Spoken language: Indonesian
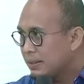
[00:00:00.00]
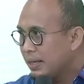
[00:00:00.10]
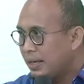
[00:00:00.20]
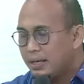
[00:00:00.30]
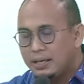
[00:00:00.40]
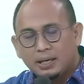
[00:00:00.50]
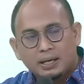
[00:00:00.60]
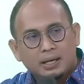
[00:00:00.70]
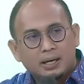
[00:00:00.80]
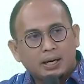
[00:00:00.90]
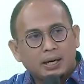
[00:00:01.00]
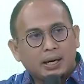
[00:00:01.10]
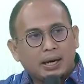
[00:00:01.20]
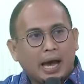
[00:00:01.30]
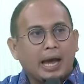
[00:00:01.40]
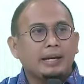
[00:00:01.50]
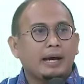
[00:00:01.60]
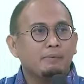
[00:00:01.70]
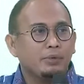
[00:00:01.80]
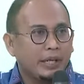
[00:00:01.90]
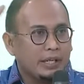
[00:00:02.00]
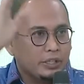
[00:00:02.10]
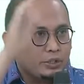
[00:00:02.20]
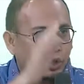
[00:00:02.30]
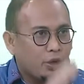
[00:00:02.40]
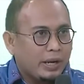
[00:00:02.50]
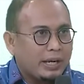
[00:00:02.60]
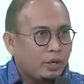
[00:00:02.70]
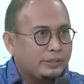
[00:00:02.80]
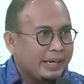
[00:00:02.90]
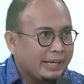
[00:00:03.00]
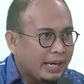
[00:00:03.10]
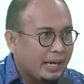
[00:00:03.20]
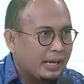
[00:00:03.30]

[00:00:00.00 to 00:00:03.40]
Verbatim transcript: Ya, ada mungkin kecolongan OJK